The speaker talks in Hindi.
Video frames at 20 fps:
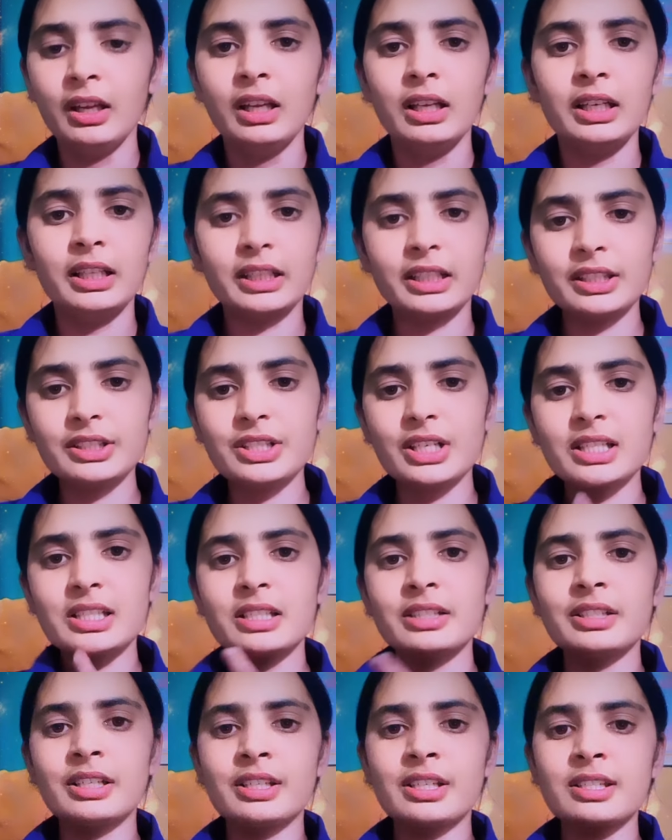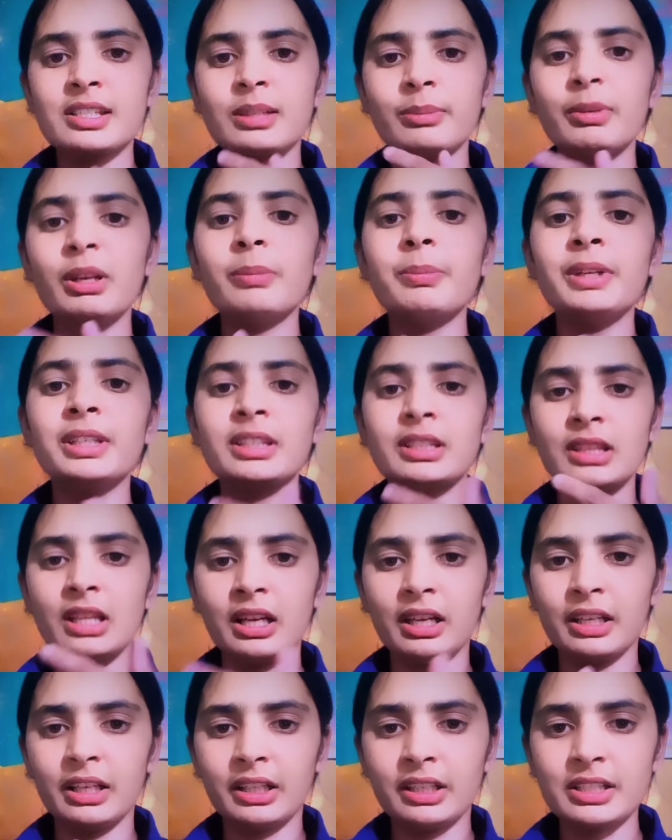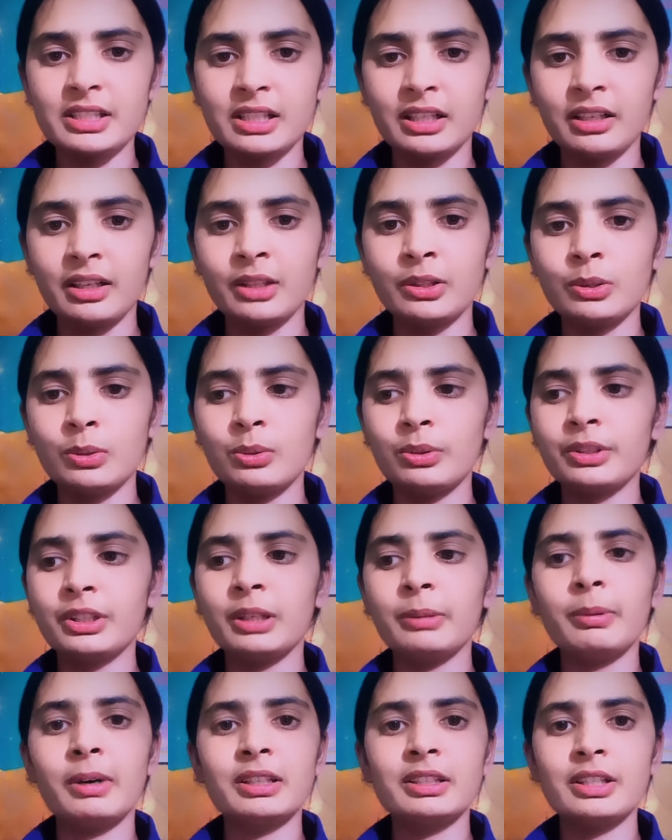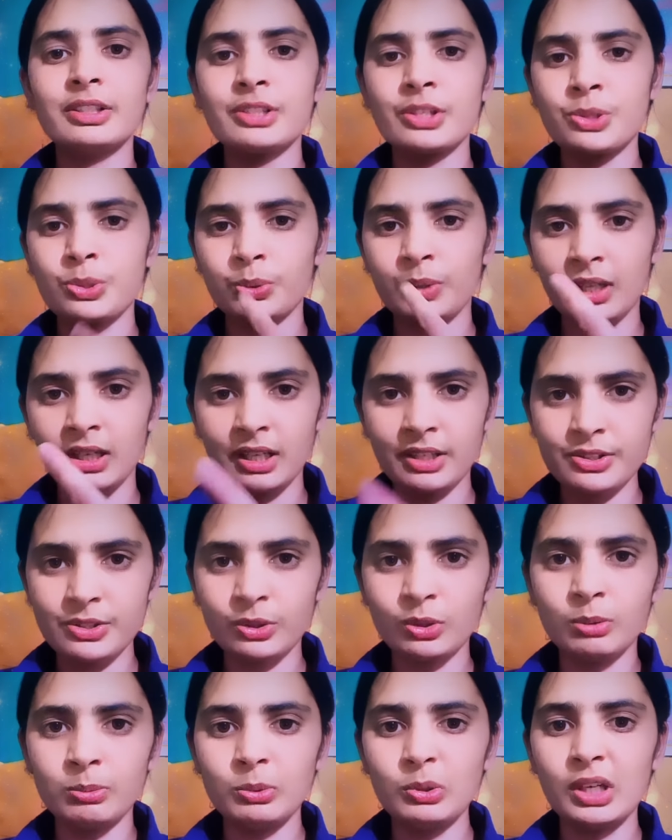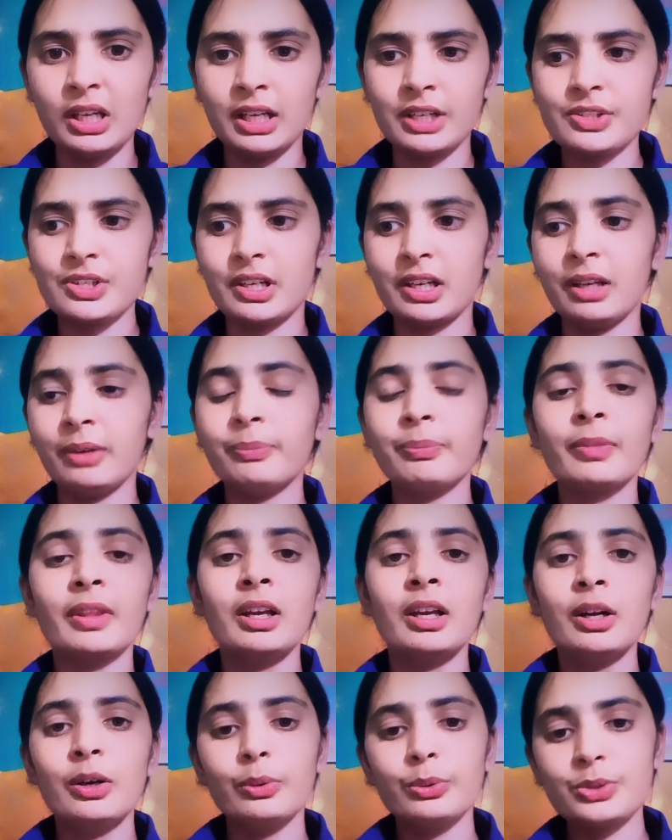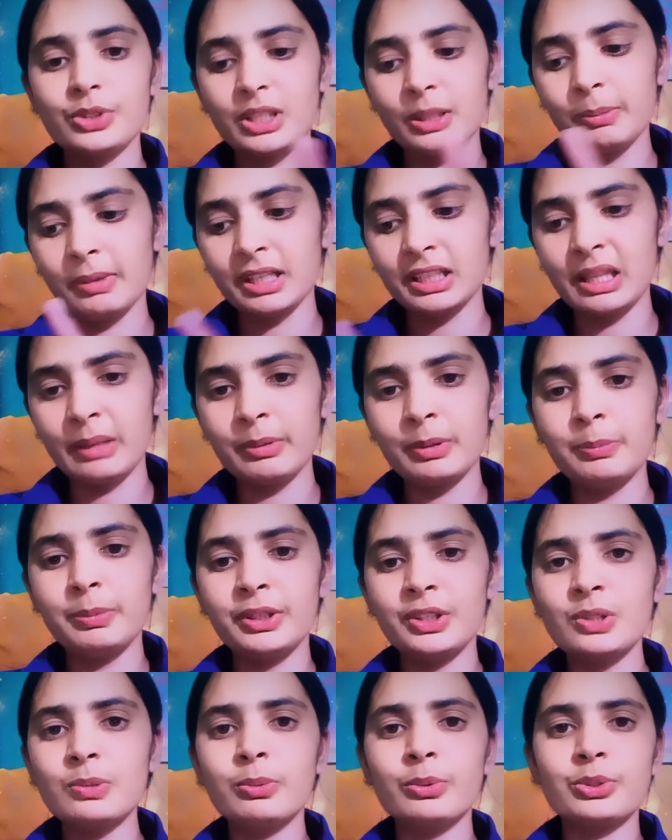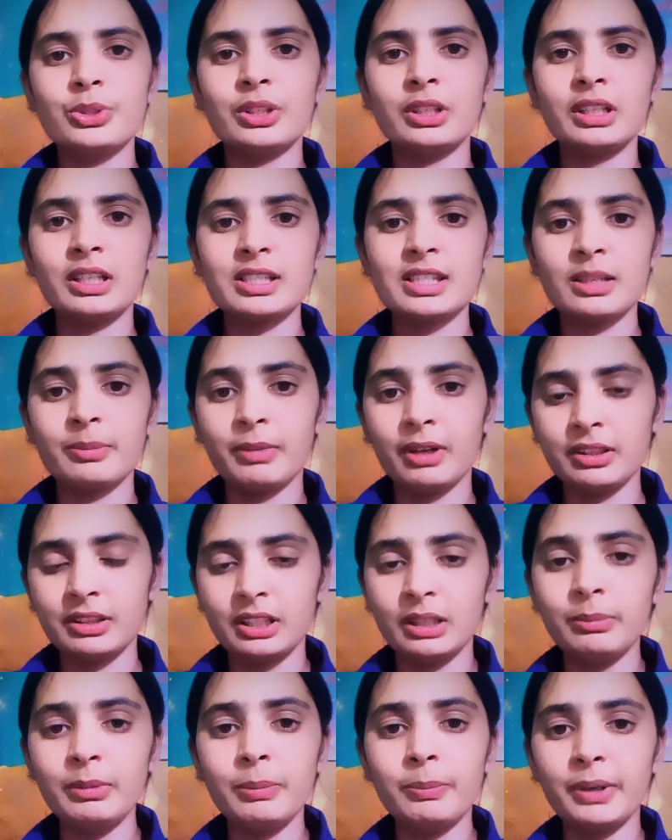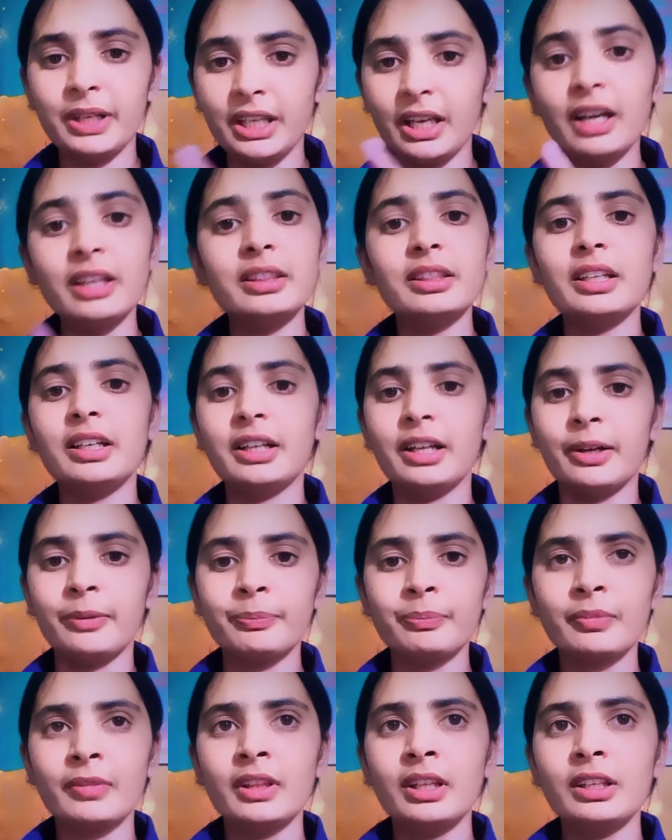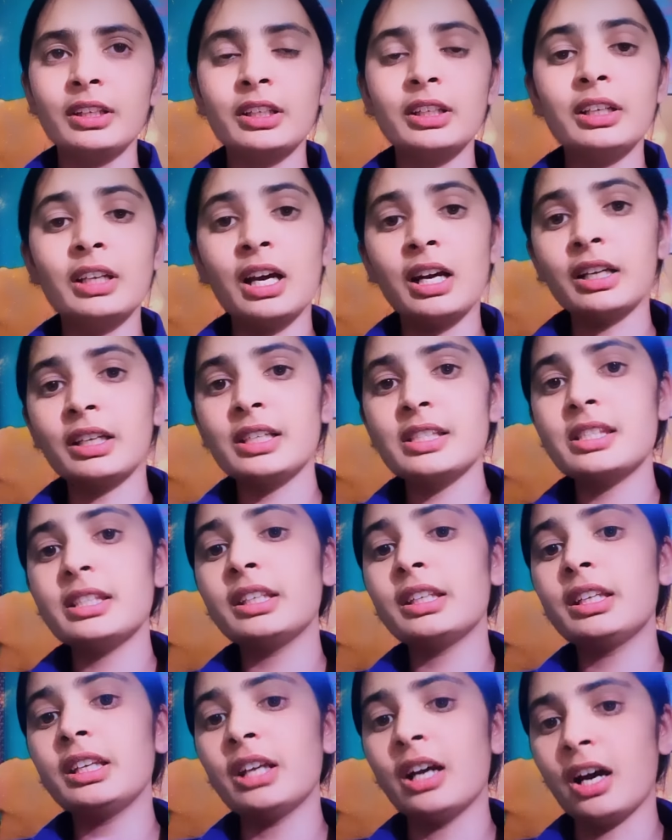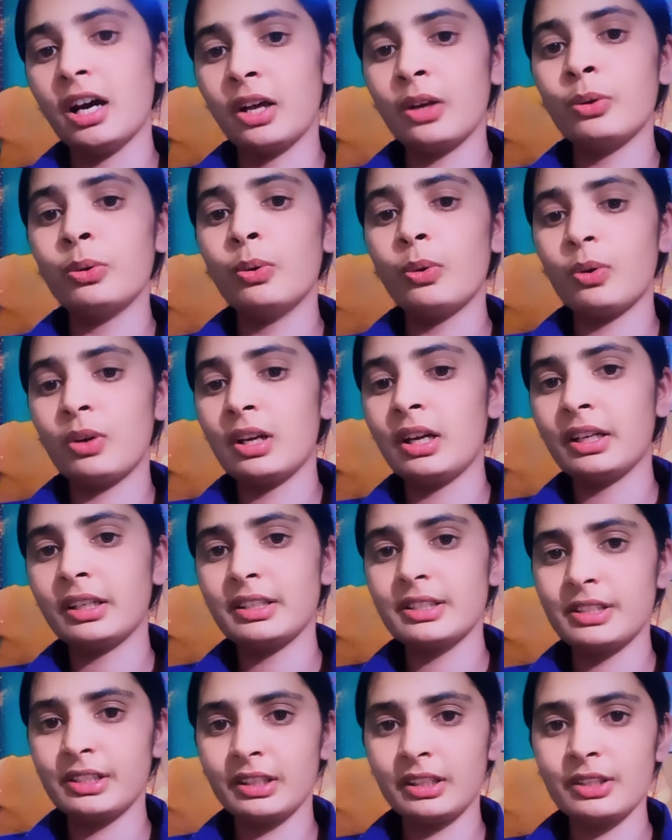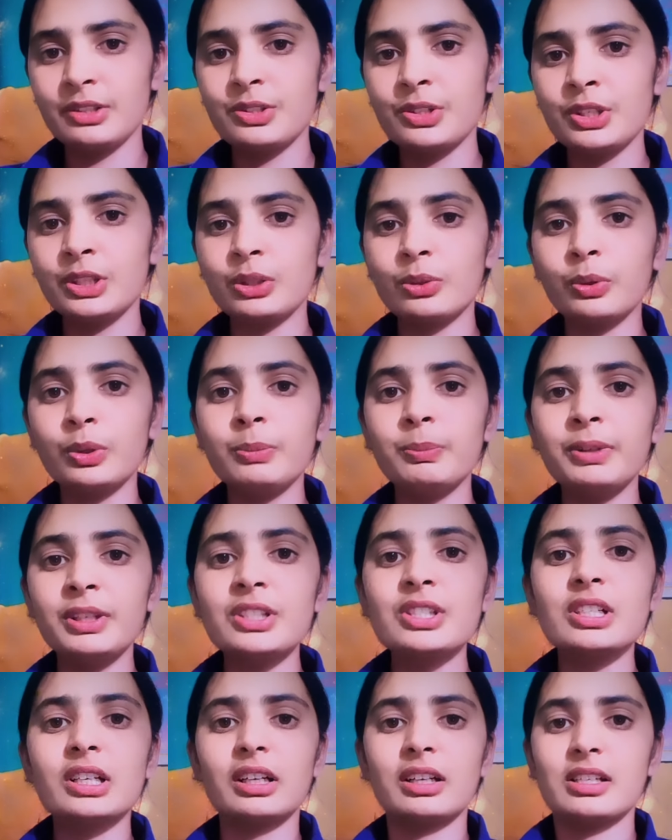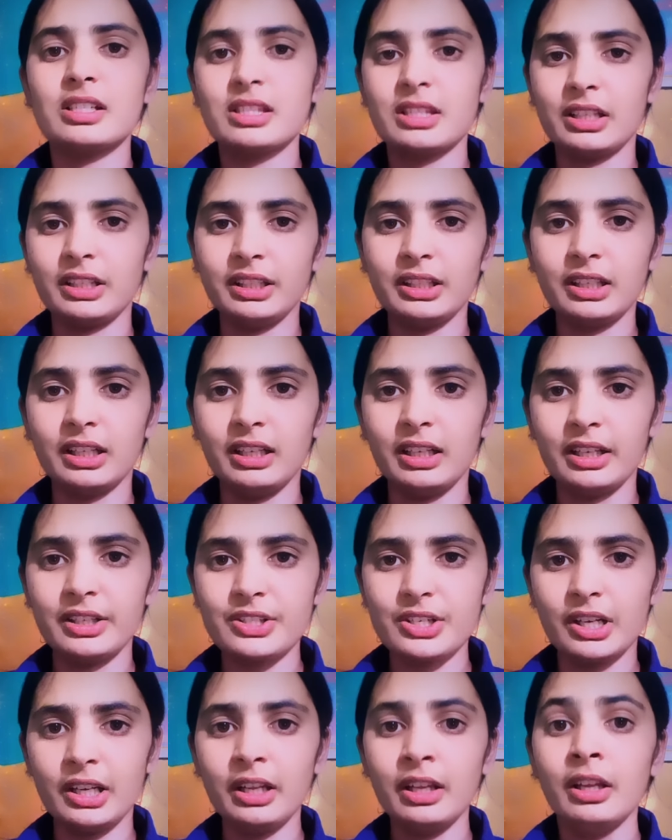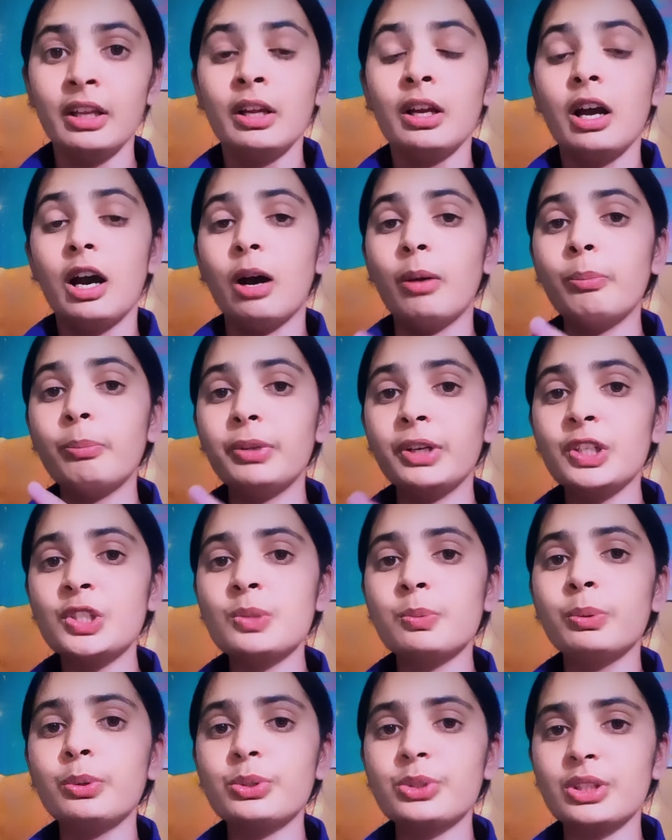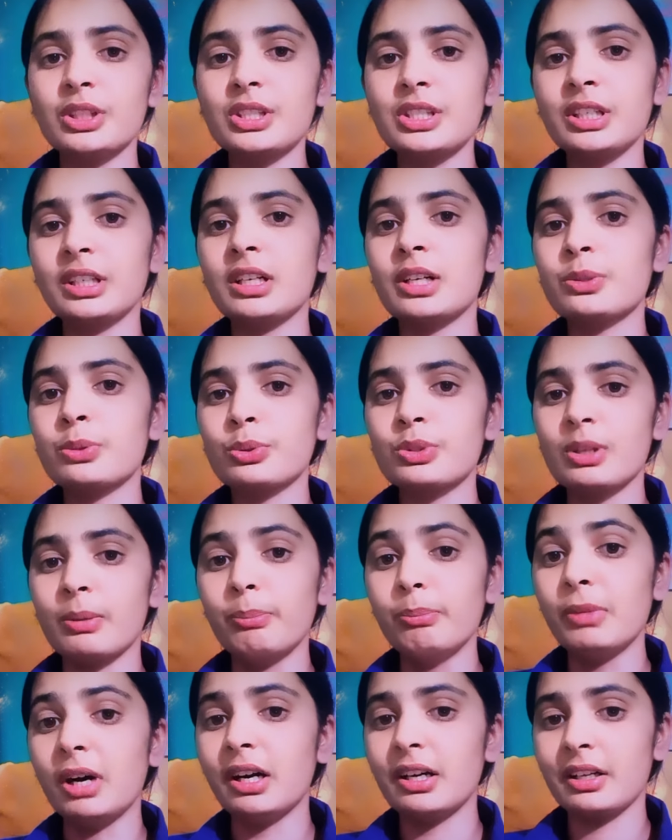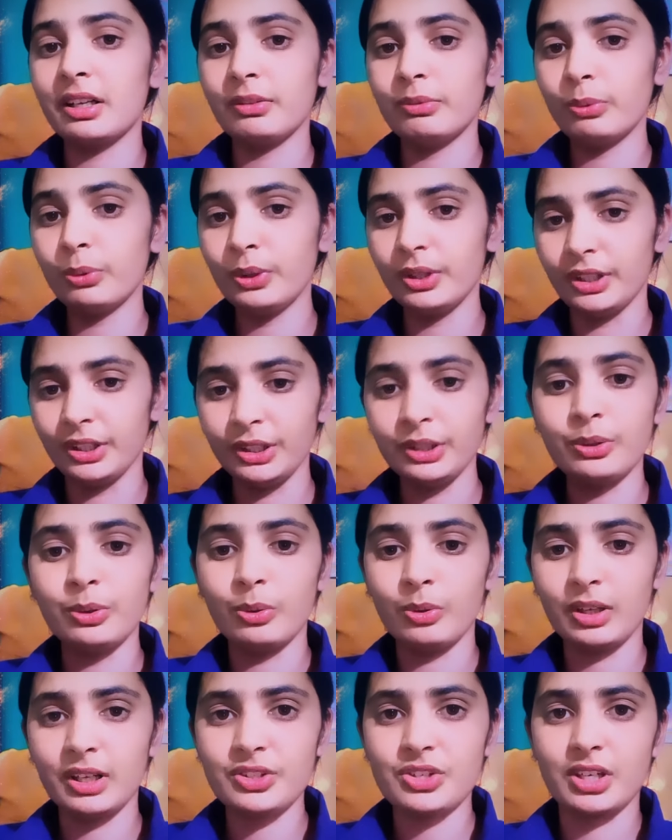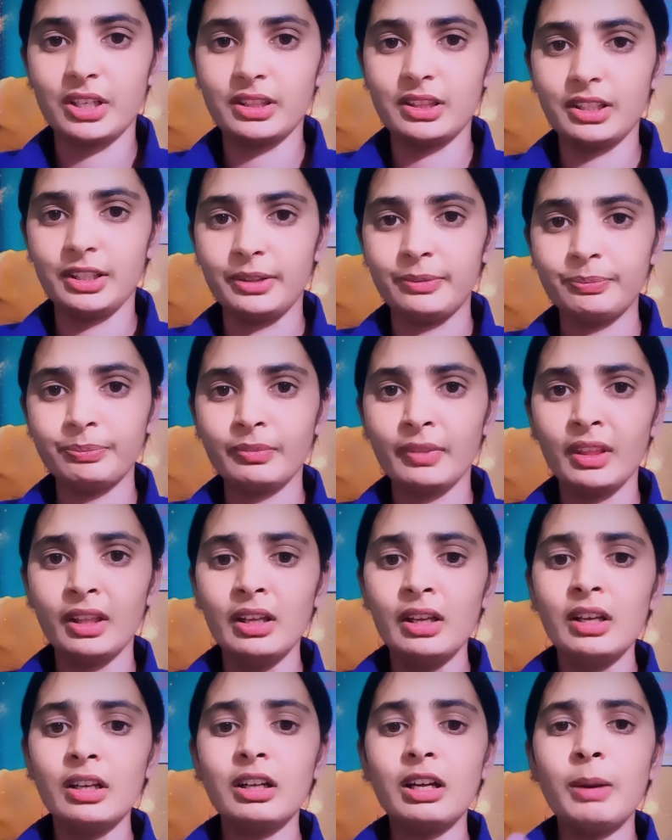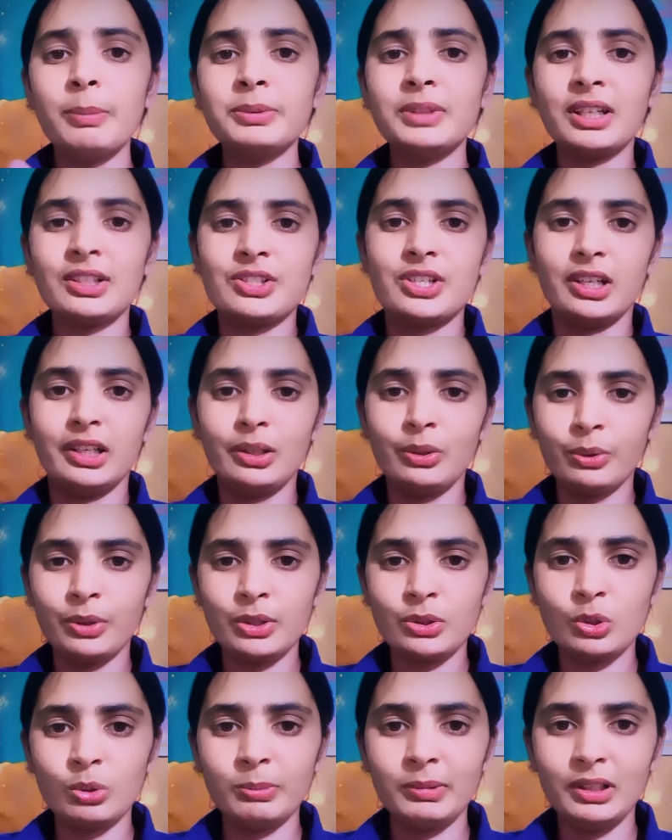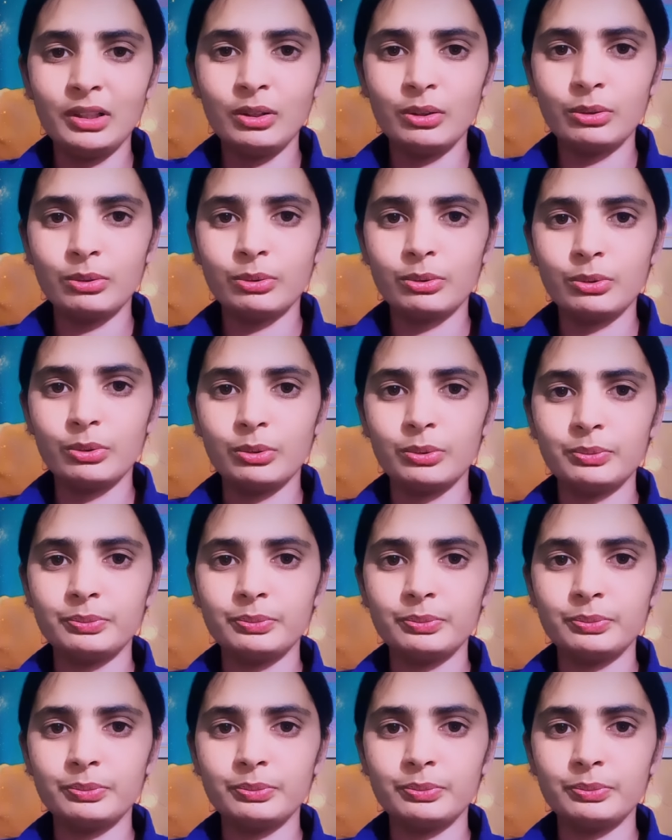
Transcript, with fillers: लेकिन जैसे जैसे समय बीतता गया किसान आंदोलन के बाद अजय चौटाला जी को बुलाया जाना उसके बाद अभी ब्रिजभूषण के समर्थन में बयान देना कि ना किसी की हार हो ना किसी की जीत कोई बीच का रास्ता निकाला जाए हम ब्रिजभूषण जी का जो सम्मान है वो नहीं खोना चाहते कब तक झेलोगे तुम इन लोगों को